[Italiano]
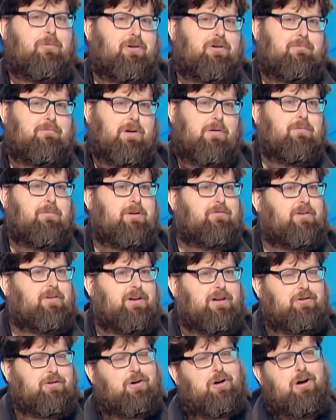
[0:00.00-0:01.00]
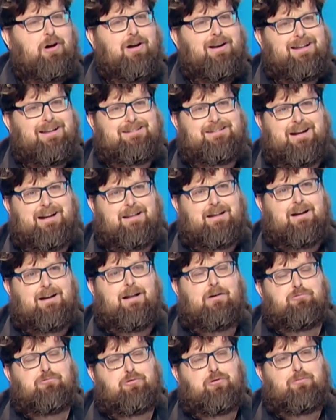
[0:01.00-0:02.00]
ma noi abbiamo preferito la strada
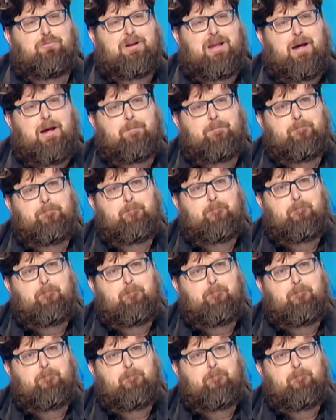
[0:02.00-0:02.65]
dell'autonomia. Chi c'è